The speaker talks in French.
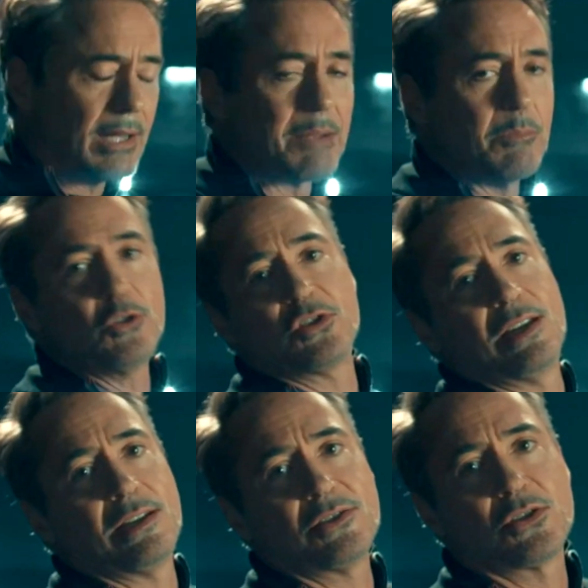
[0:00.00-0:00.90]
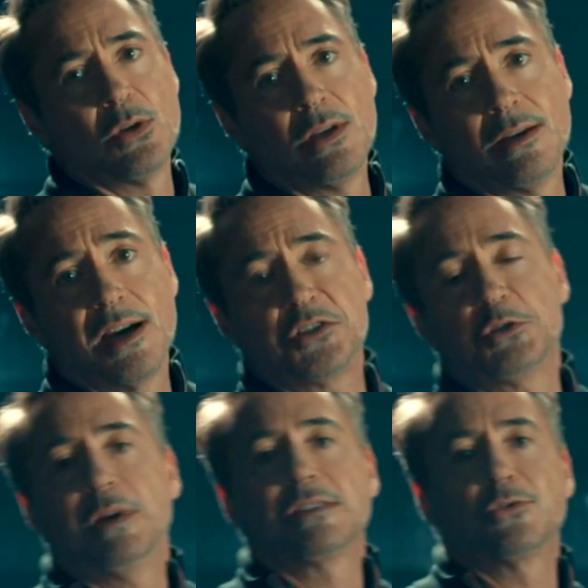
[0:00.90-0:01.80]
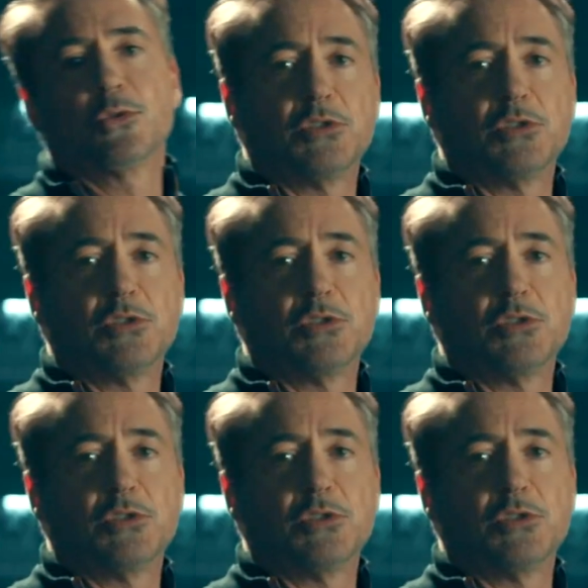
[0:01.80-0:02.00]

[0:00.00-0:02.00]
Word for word: Et toi alors, c'est quoi ton code de triche